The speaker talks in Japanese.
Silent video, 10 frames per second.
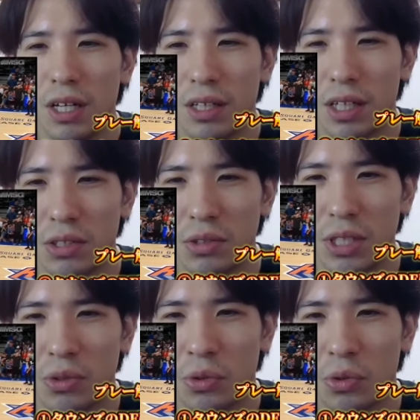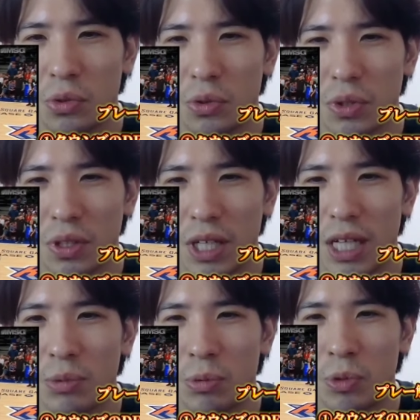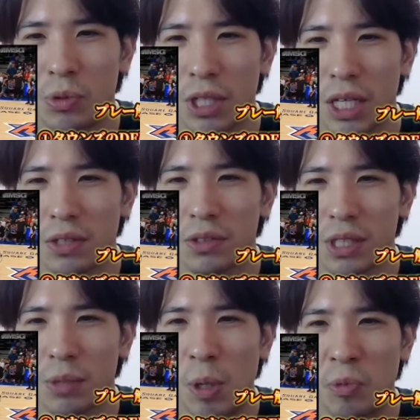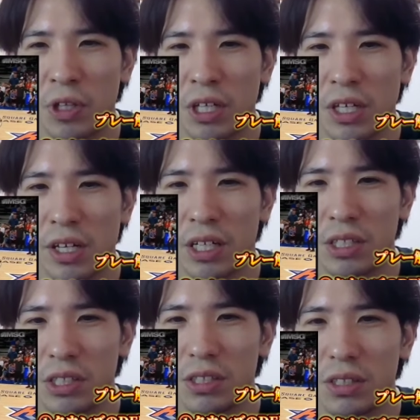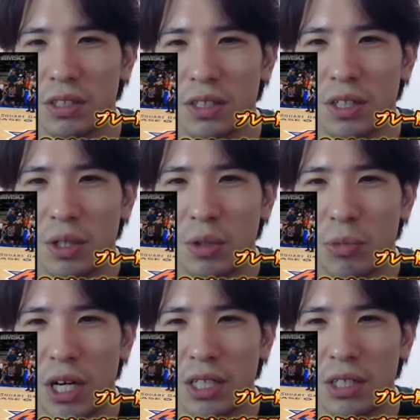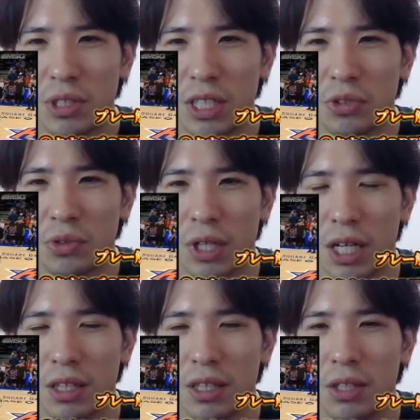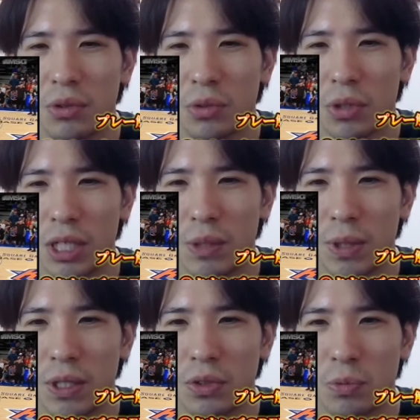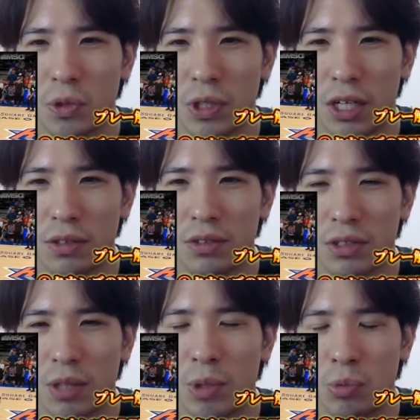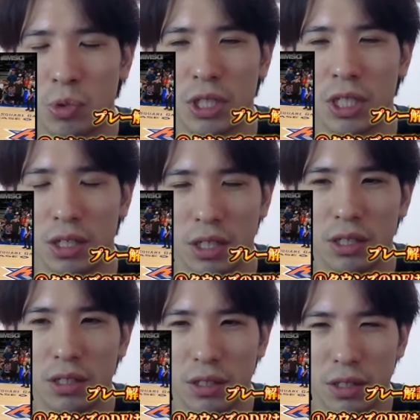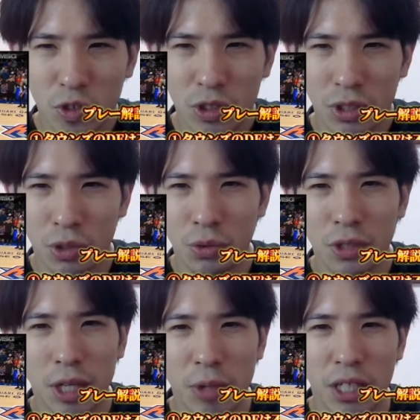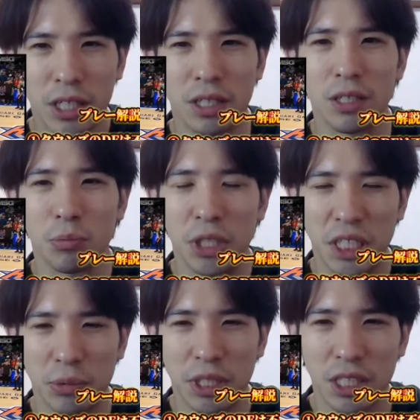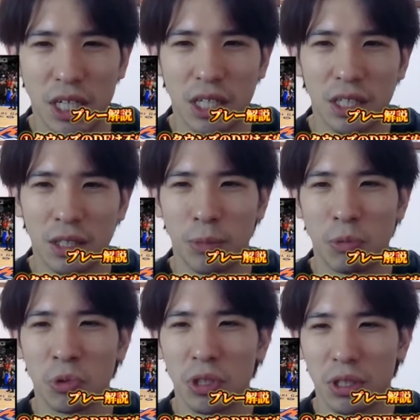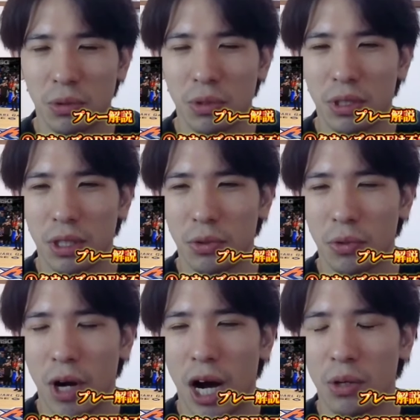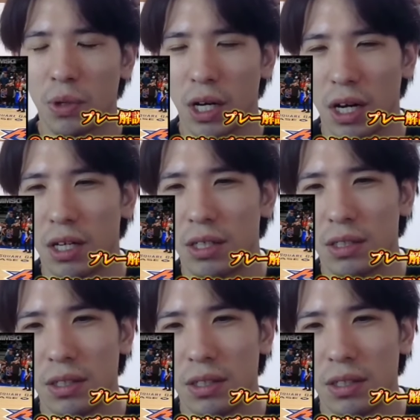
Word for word: ナズリーのダイブもターンズが守んなきゃいけないし周りの選手のカッティングとかリバウンドもターンズが守んなきゃいけないそのためにめちゃめちゃ下がって守ってるっていうのがあるから